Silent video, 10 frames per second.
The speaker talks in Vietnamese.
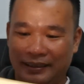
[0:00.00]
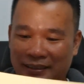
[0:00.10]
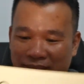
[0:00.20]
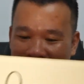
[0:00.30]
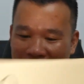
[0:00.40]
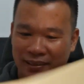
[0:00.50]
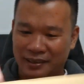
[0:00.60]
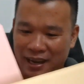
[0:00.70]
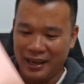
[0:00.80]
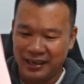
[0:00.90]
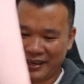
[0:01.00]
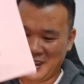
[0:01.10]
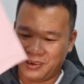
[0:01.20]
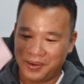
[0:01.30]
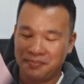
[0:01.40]
vậy đây nó đã
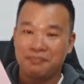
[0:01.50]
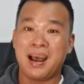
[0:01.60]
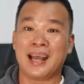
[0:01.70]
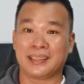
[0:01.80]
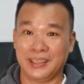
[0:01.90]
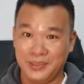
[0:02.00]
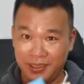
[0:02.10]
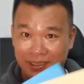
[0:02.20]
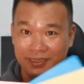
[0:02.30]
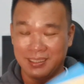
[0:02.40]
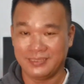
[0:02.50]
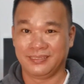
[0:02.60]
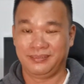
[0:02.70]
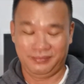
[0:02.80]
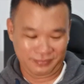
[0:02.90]
là có ba kiểu rồi đúng không
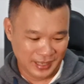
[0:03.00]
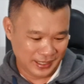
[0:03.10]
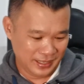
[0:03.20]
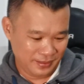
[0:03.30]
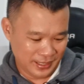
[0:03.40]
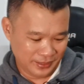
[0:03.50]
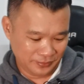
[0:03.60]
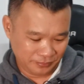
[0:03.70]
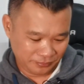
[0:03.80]
ba kiểu rồi